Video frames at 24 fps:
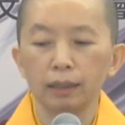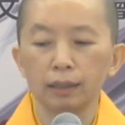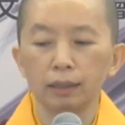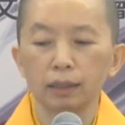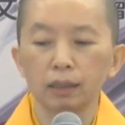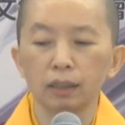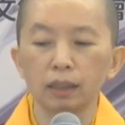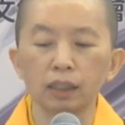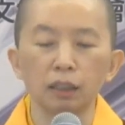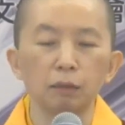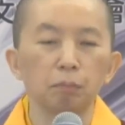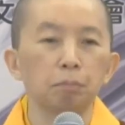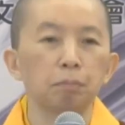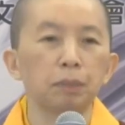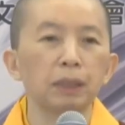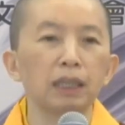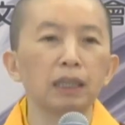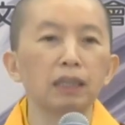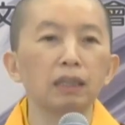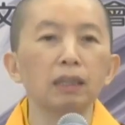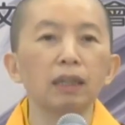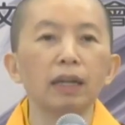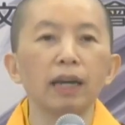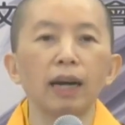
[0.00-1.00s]
以自己
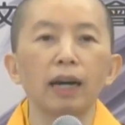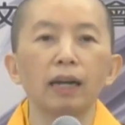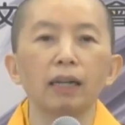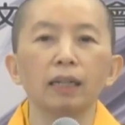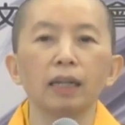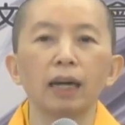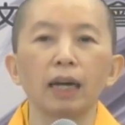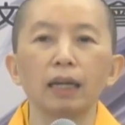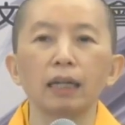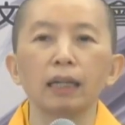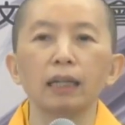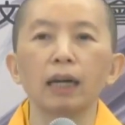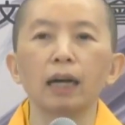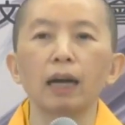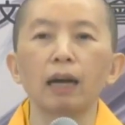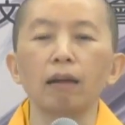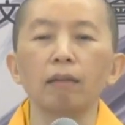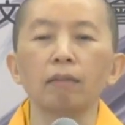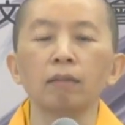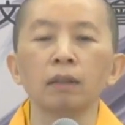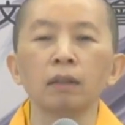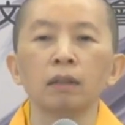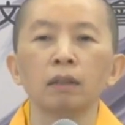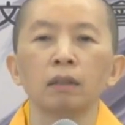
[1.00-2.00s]
评量看
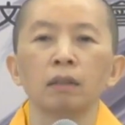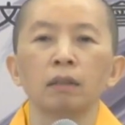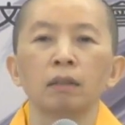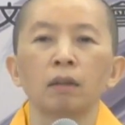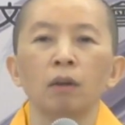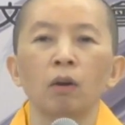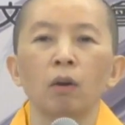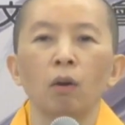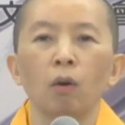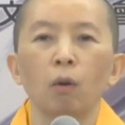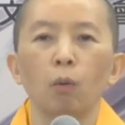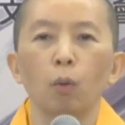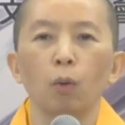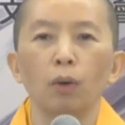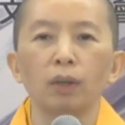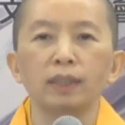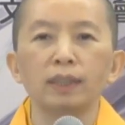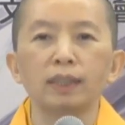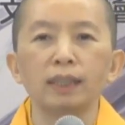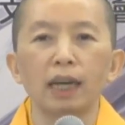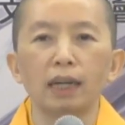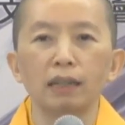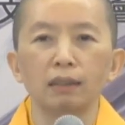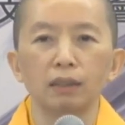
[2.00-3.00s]
看，我
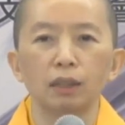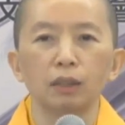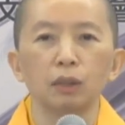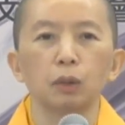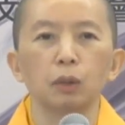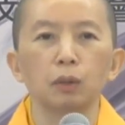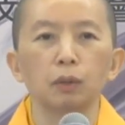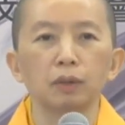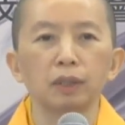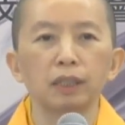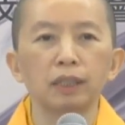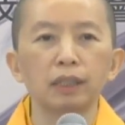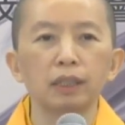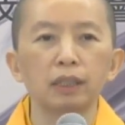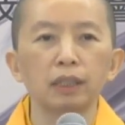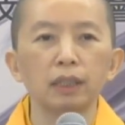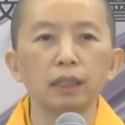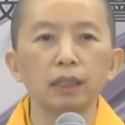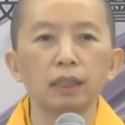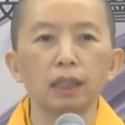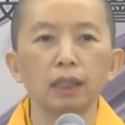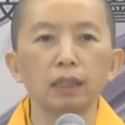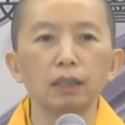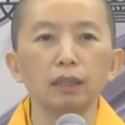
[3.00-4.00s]
讲的东
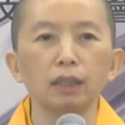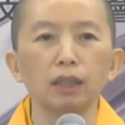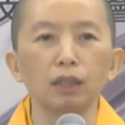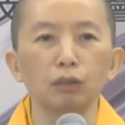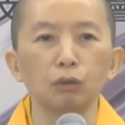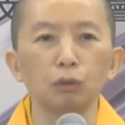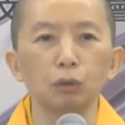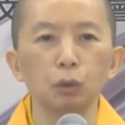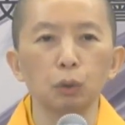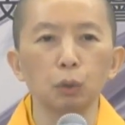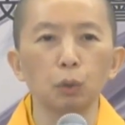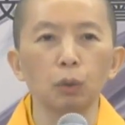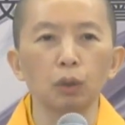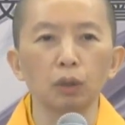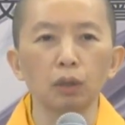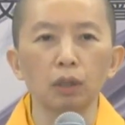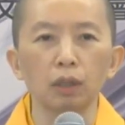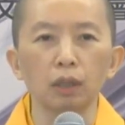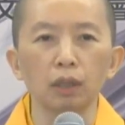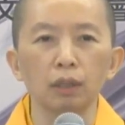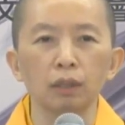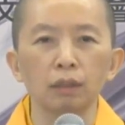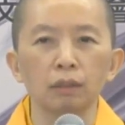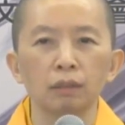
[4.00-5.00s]
西跟你做
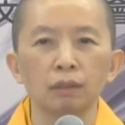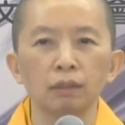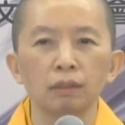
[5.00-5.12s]
的，